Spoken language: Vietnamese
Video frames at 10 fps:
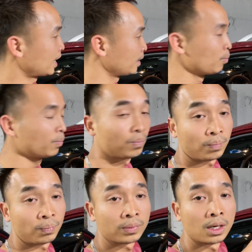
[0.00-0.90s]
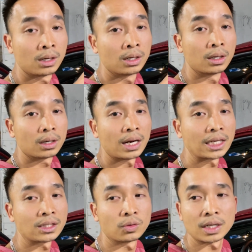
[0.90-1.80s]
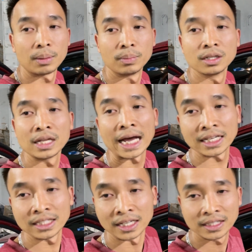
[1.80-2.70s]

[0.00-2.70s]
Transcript: anh đặt khoảng tầm hơn tháng anh nhỉ